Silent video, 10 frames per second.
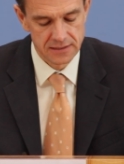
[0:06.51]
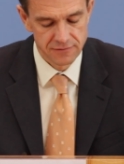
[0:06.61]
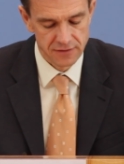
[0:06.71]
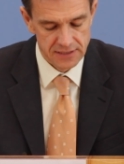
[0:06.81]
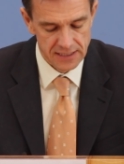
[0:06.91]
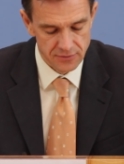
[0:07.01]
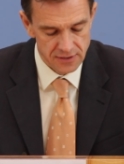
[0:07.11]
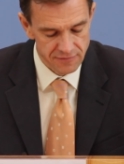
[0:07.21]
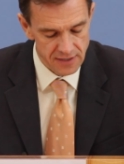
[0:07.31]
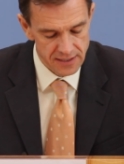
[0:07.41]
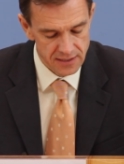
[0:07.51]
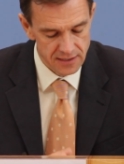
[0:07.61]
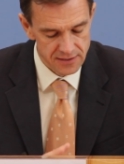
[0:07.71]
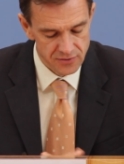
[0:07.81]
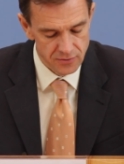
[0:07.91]
die Vertretung der
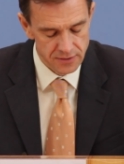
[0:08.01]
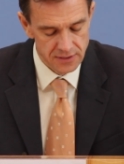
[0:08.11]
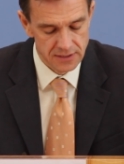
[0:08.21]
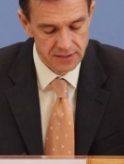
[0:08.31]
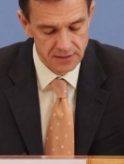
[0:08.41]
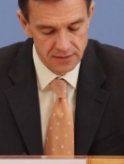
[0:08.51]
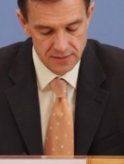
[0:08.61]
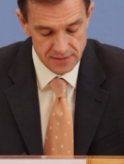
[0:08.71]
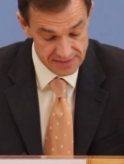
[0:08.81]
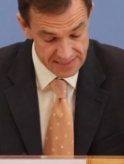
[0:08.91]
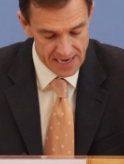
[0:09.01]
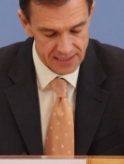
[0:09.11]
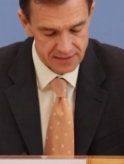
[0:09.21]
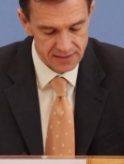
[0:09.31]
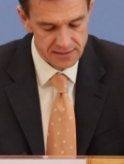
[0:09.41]
Vereinten Nationen
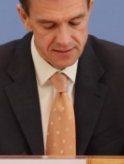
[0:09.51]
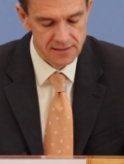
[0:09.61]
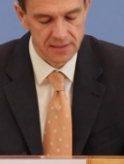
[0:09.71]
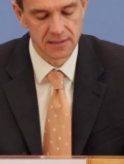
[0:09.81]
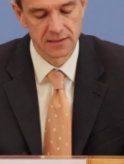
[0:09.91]
sagt, dass es,